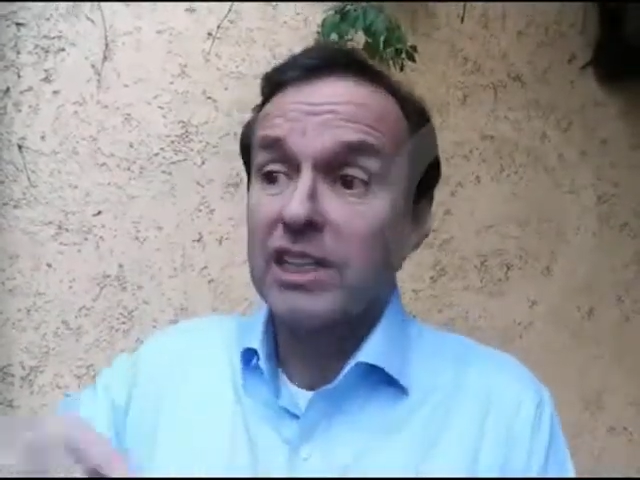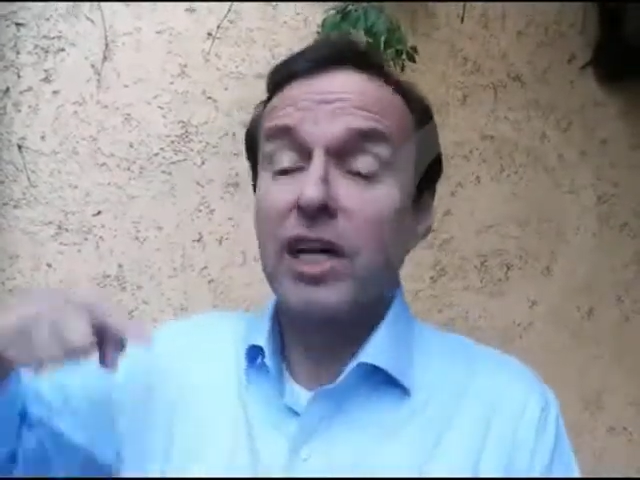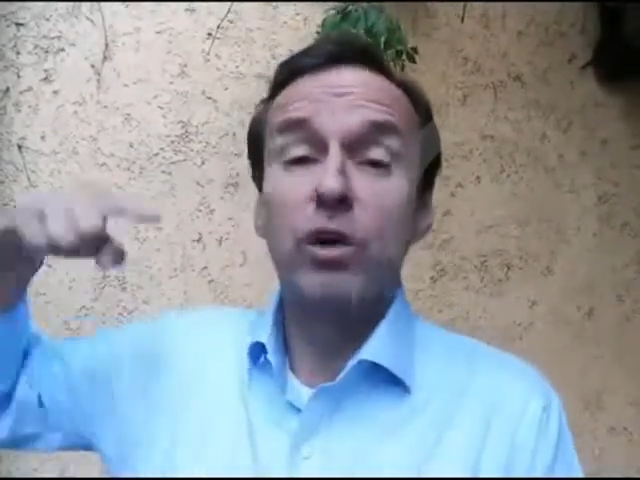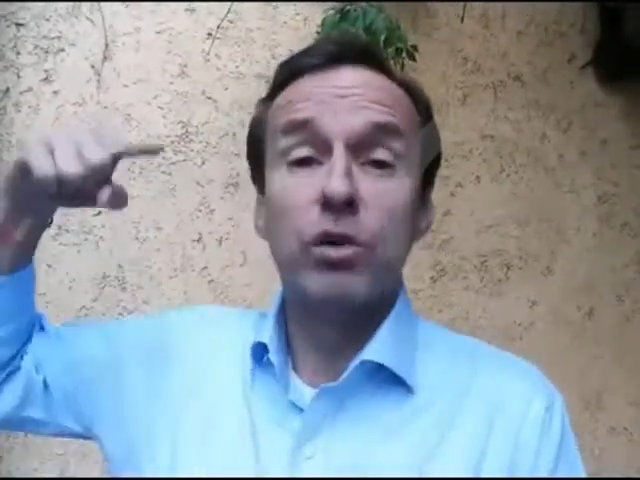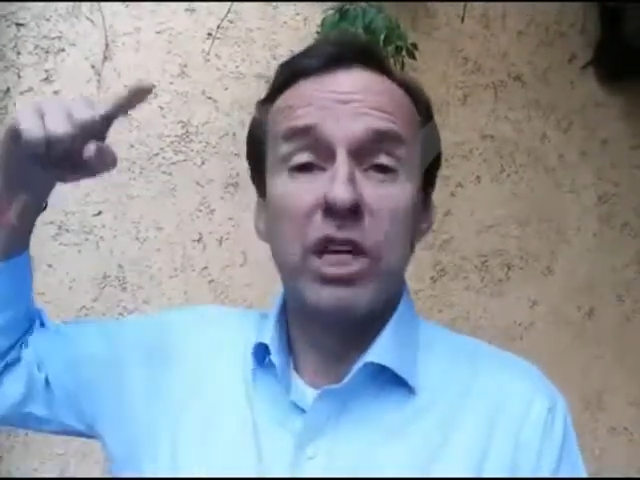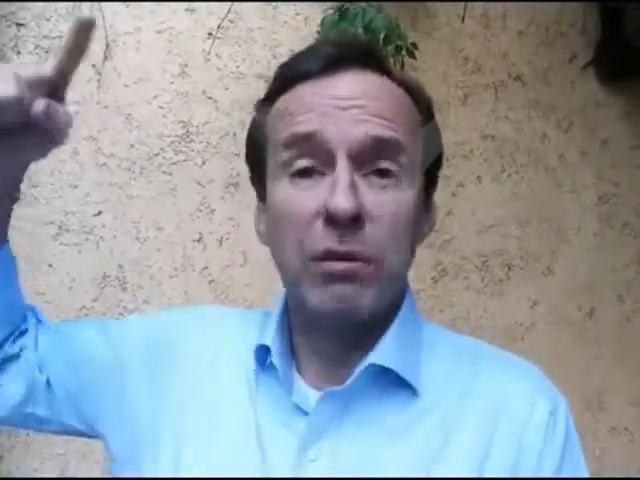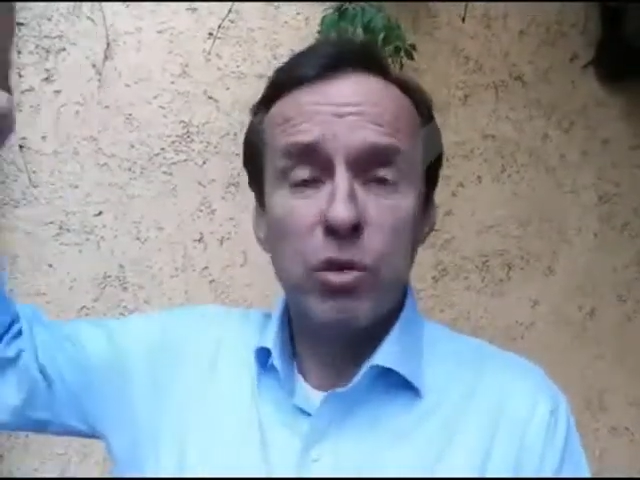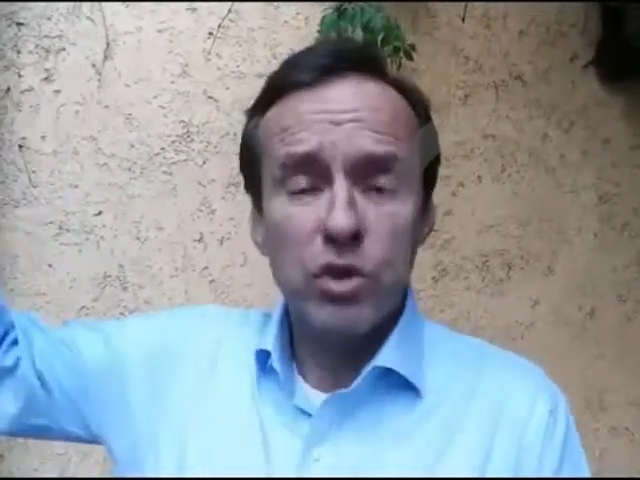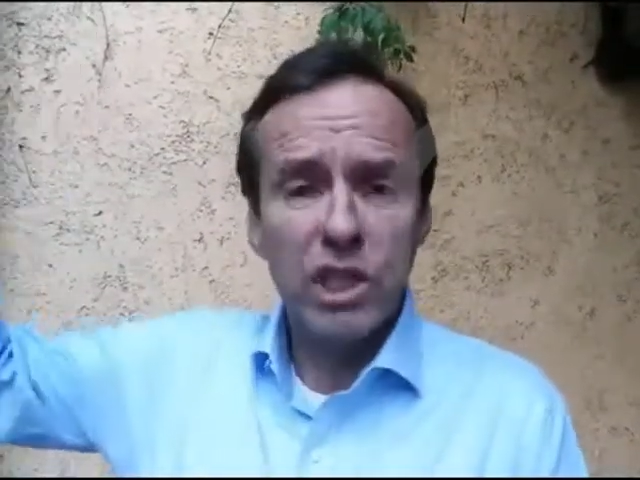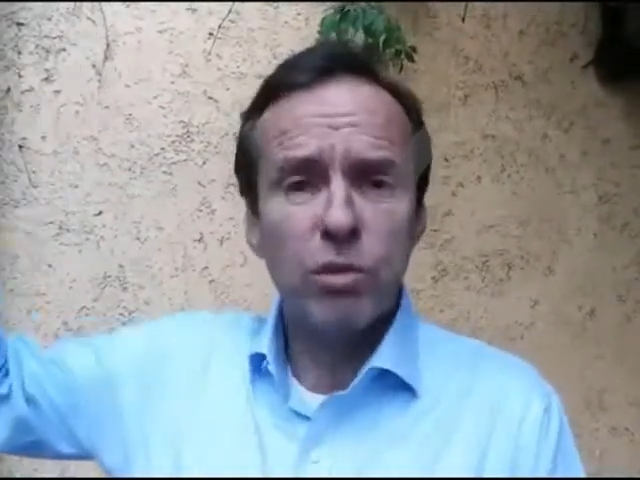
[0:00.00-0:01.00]
de los
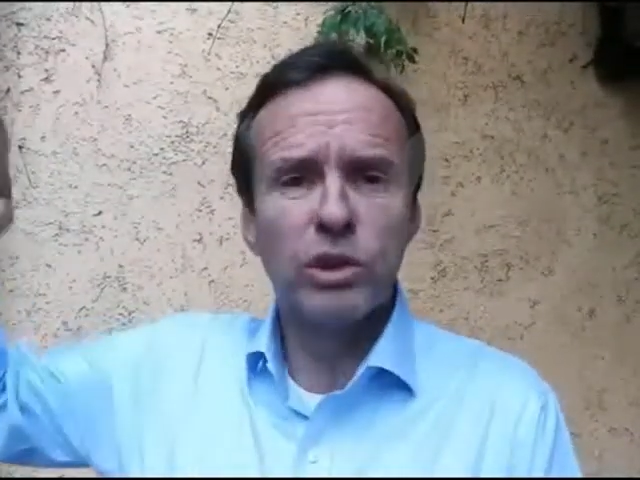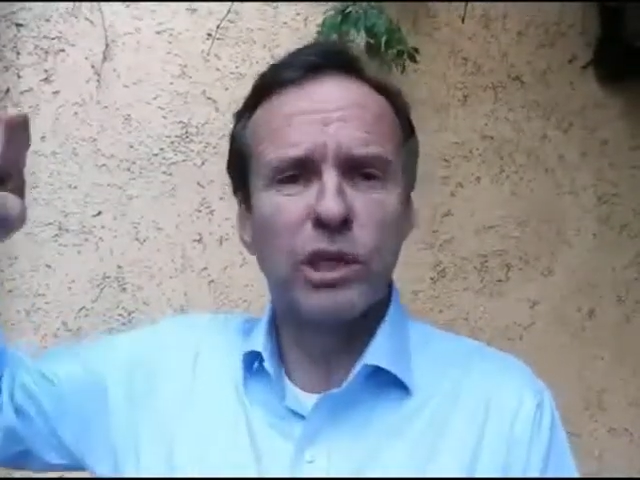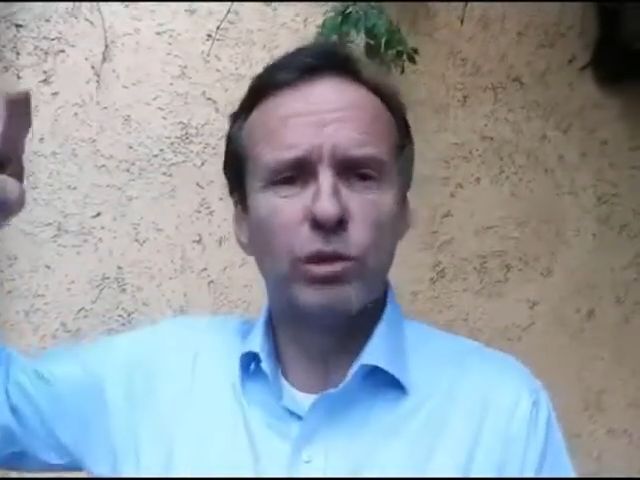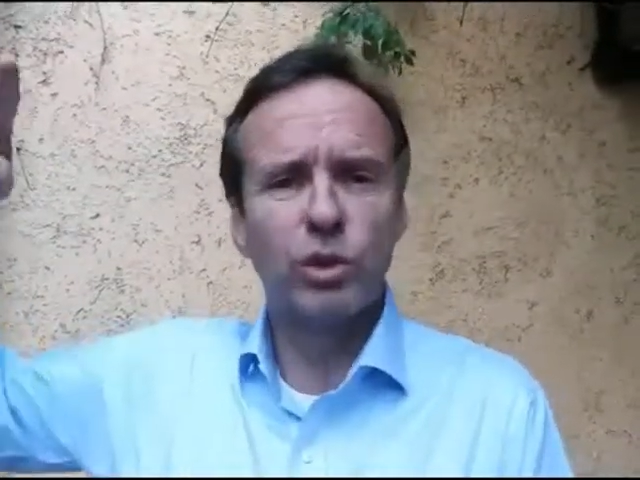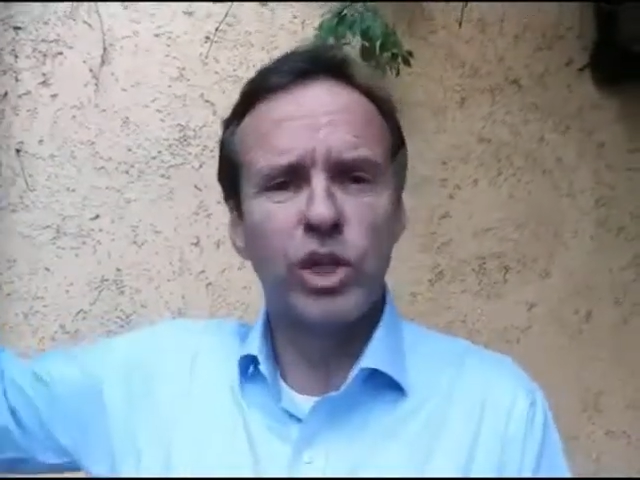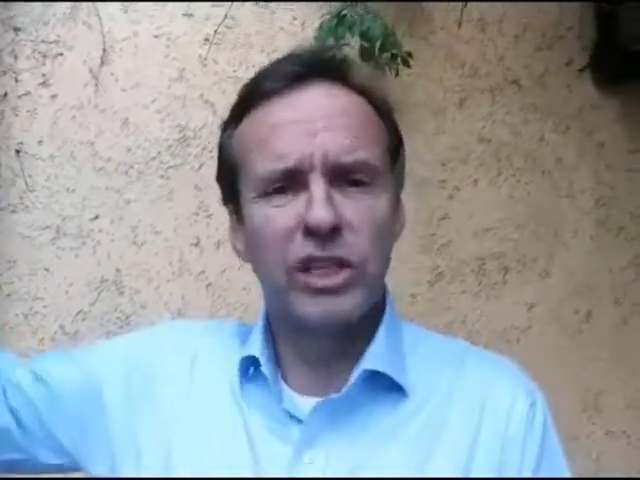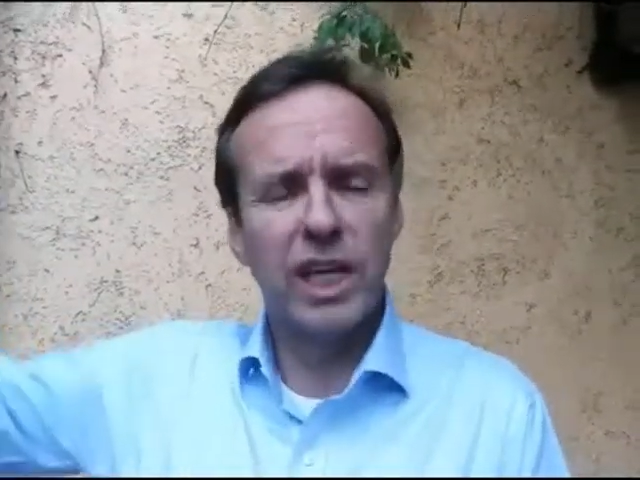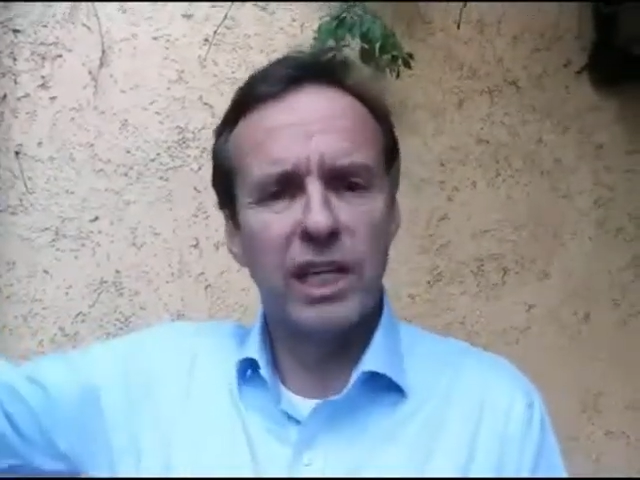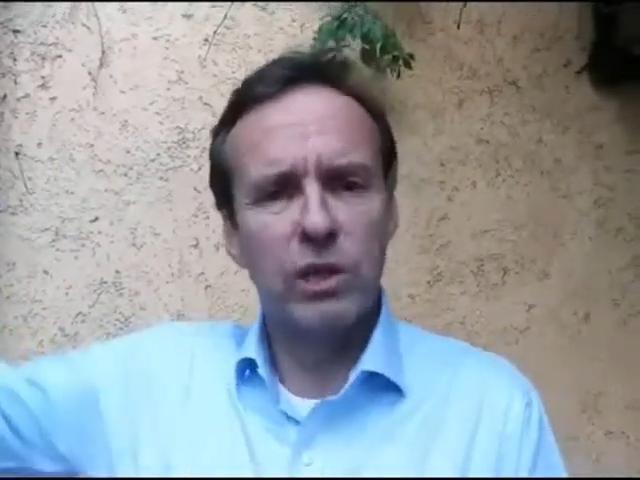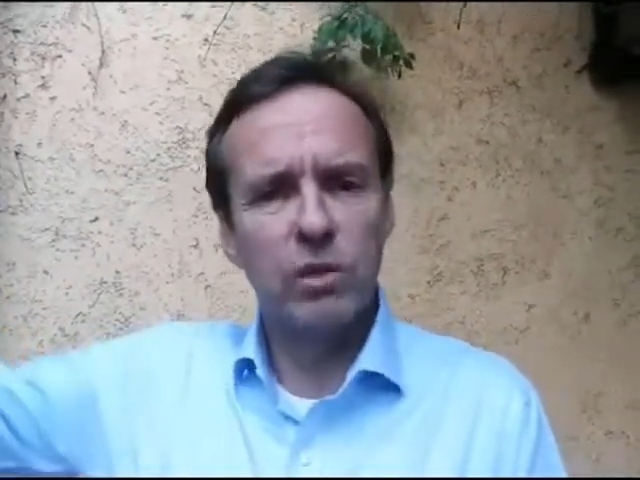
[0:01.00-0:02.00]
abusivos
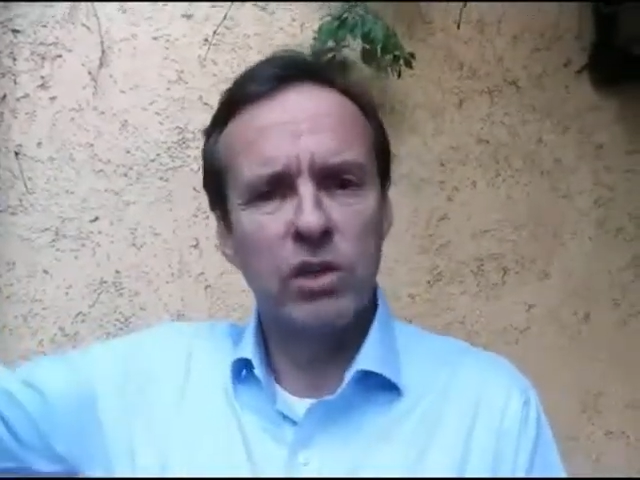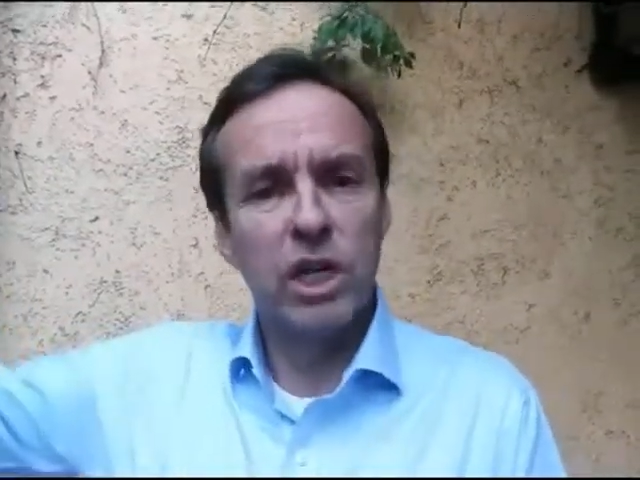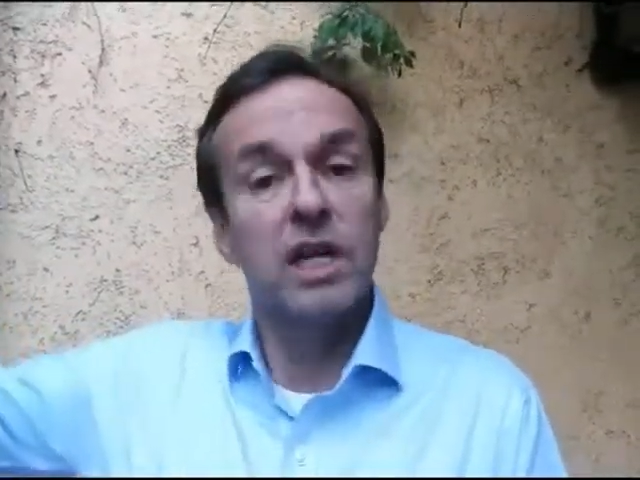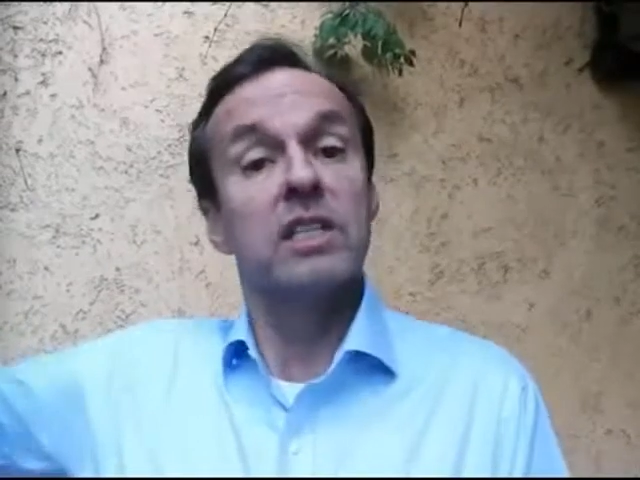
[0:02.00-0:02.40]
autoritarios